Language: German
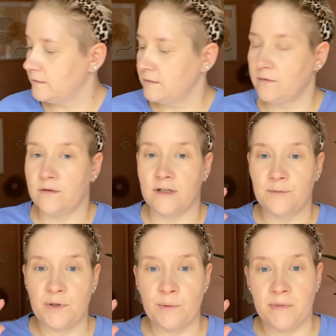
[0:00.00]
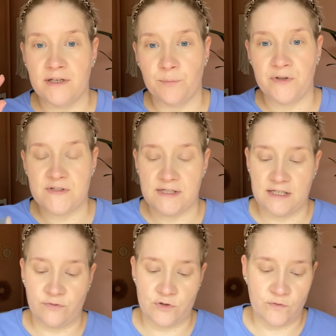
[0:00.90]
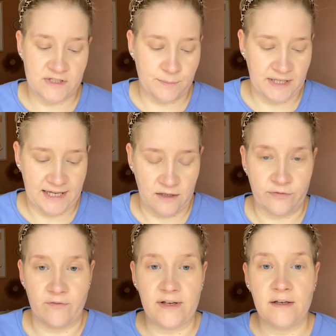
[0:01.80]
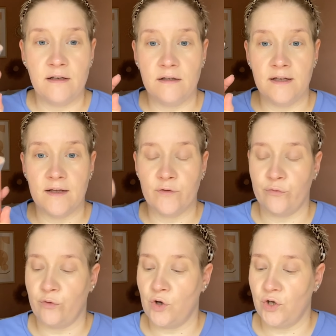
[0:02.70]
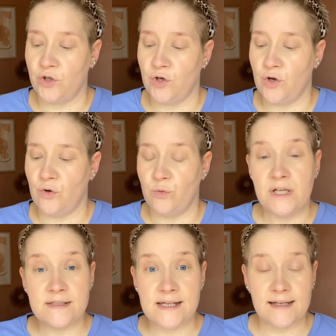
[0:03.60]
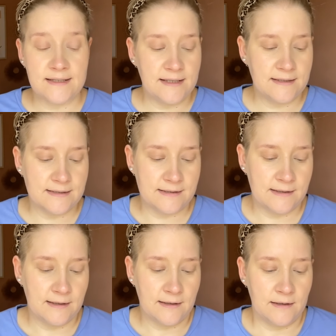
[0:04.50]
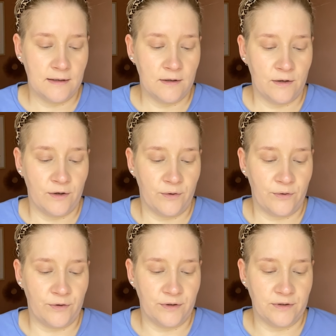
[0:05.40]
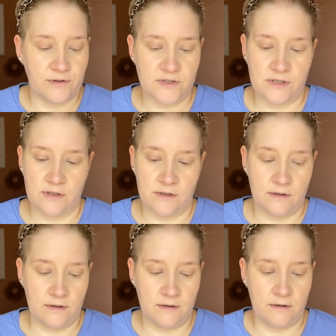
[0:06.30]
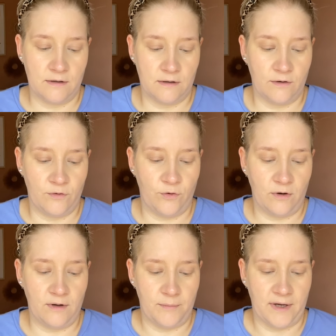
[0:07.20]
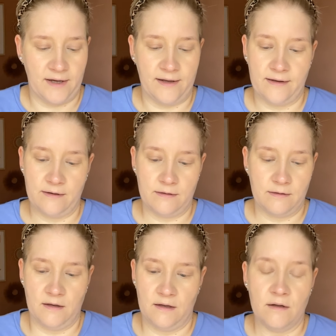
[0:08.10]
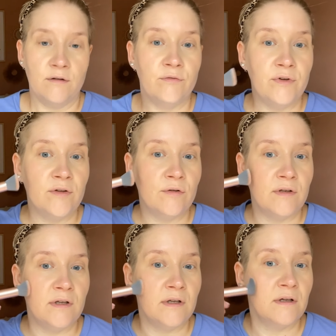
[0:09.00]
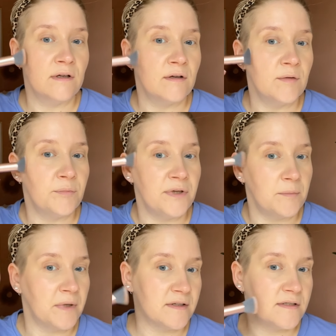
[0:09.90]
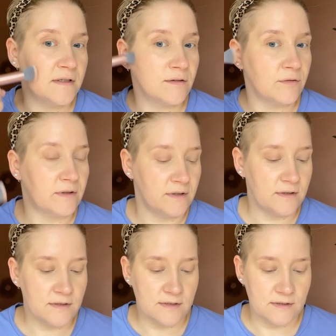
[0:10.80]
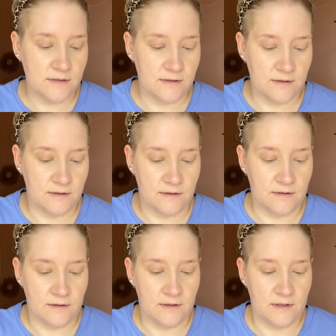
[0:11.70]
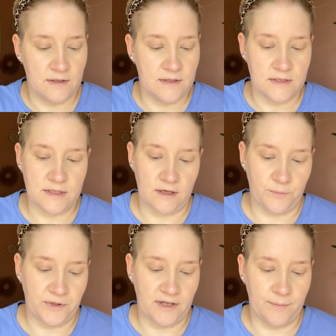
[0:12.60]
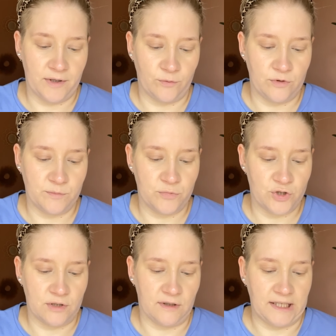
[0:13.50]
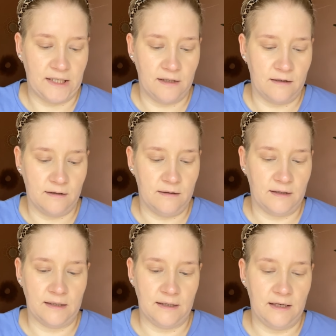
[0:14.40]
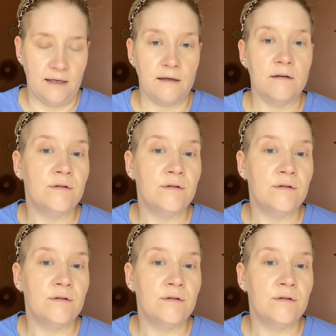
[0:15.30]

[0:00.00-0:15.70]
So, und dann nehme ich mir mal den Pinsel, den ich für sowas immer gerne verwende. Der ist von Real Techniques. Und gucke mal, wie so die Pigmentierung ist. Ich glaube, da kann man ruhig ein bisschen rennen, rennen gehen.